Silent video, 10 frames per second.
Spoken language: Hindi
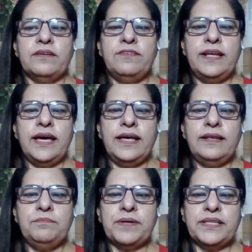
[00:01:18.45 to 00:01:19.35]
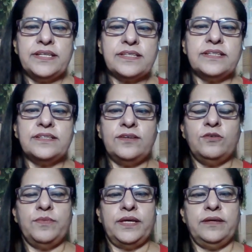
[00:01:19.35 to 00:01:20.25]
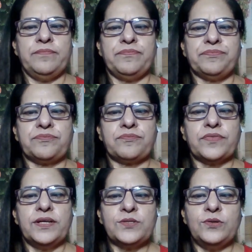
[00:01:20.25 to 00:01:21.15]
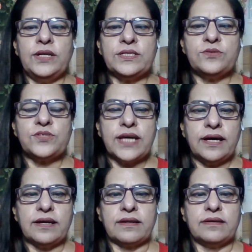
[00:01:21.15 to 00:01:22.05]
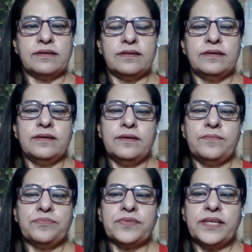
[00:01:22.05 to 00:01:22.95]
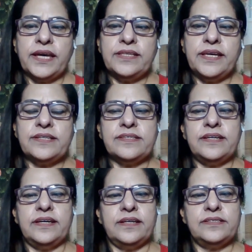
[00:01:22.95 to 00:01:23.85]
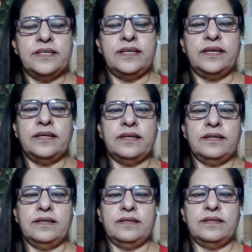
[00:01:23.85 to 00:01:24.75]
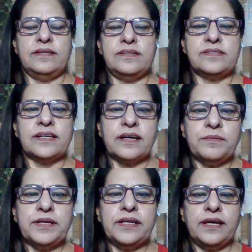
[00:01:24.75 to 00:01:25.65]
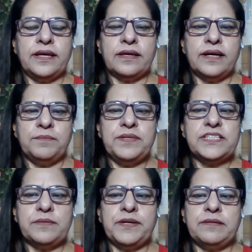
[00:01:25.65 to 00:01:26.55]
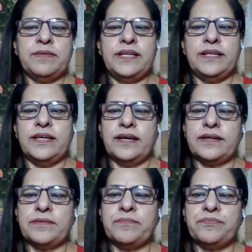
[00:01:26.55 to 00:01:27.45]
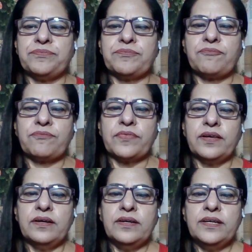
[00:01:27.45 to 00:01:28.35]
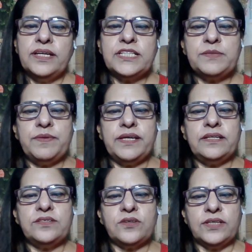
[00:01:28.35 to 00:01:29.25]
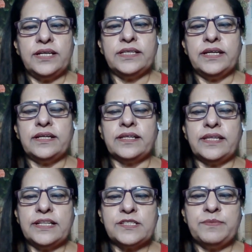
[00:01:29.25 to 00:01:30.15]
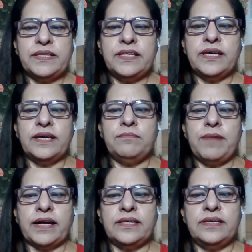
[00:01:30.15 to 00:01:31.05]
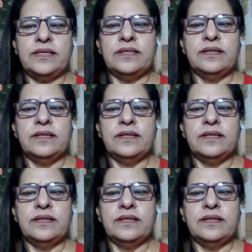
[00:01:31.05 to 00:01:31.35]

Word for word: फिलहाल प्रदेश की जेलों में 1604 कैदी ऐसे हैं जिन्हें संक्रमण ने अपनी चपेट में ले लिया है इसमें चौदह हजार अड़तालीस बंदी हैं बाकी